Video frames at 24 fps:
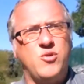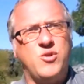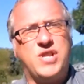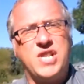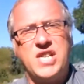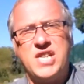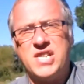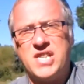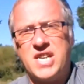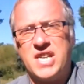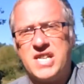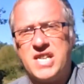
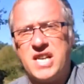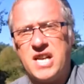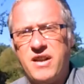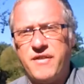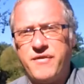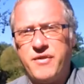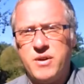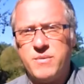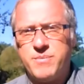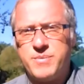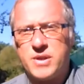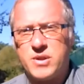d'utiliser le
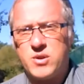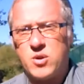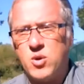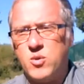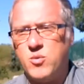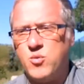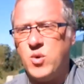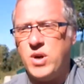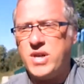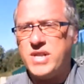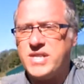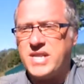téléphone parce
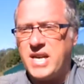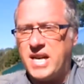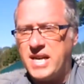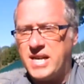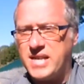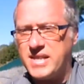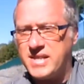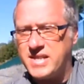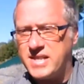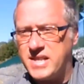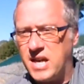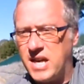qu'au moins
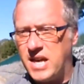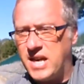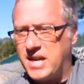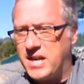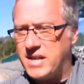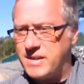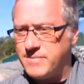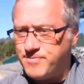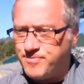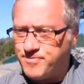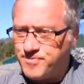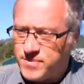ça,
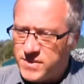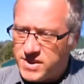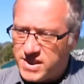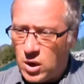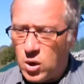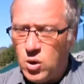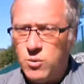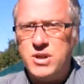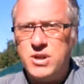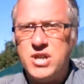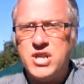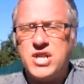ça,
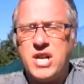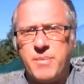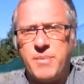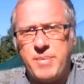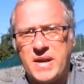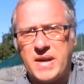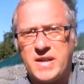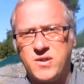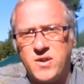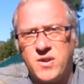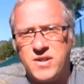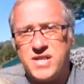oblige la
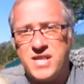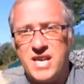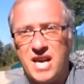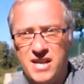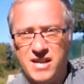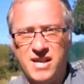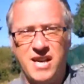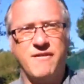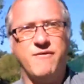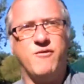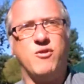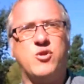personne,
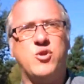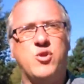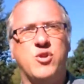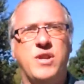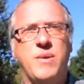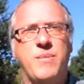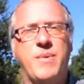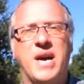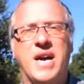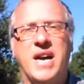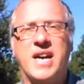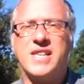si elle veut
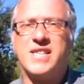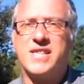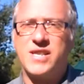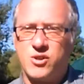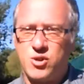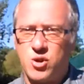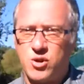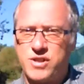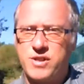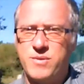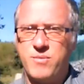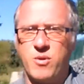se
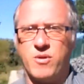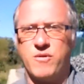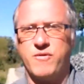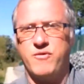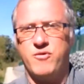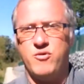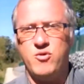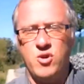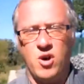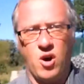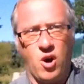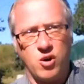débarrasser gentiment
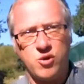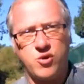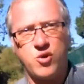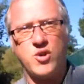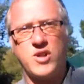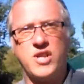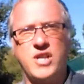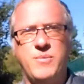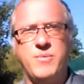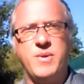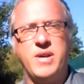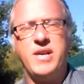de vous,
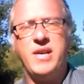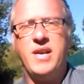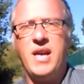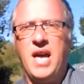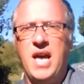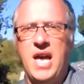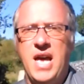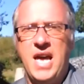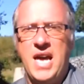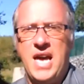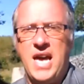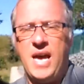entre guillemets,
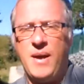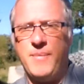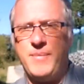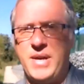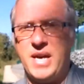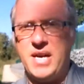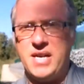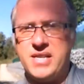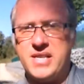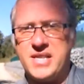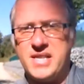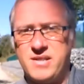eh
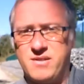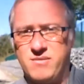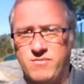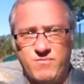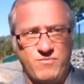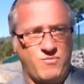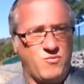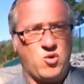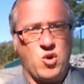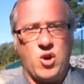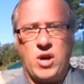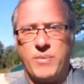bien,
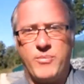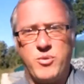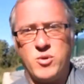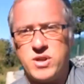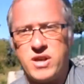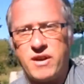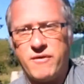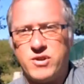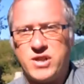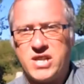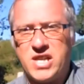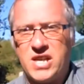de
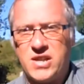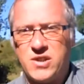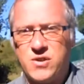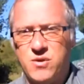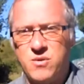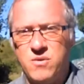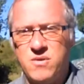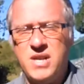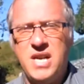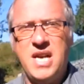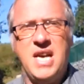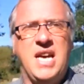répondre à votre
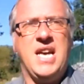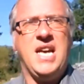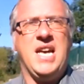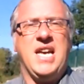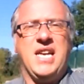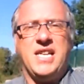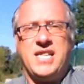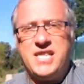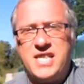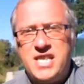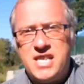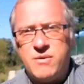question.
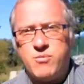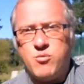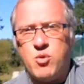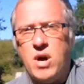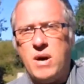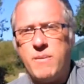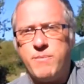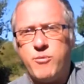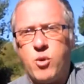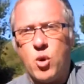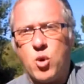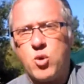
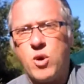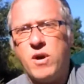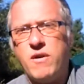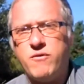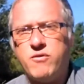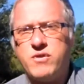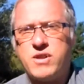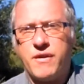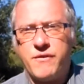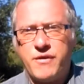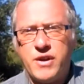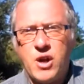Dites-moi
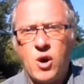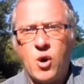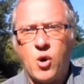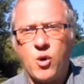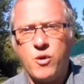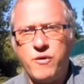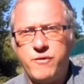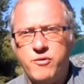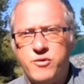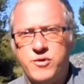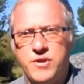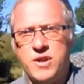pourquoi vous avez
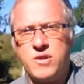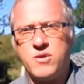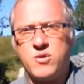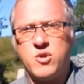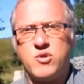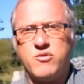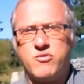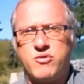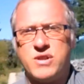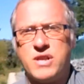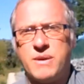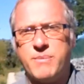refusé
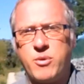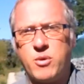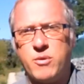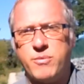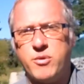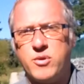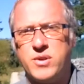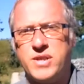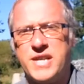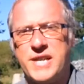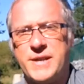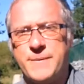ce que je vous ai
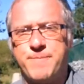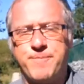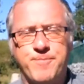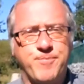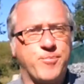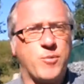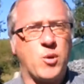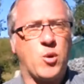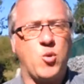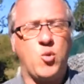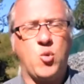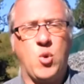proposé.
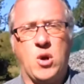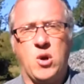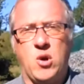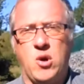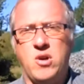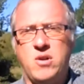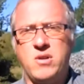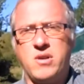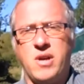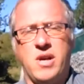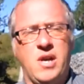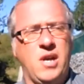Ou
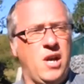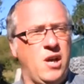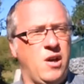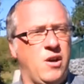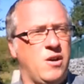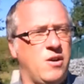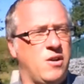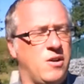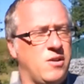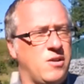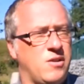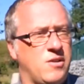alors,
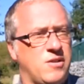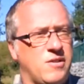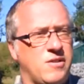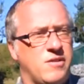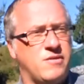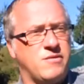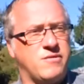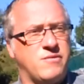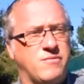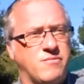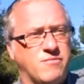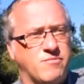
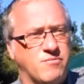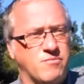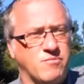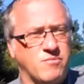euh,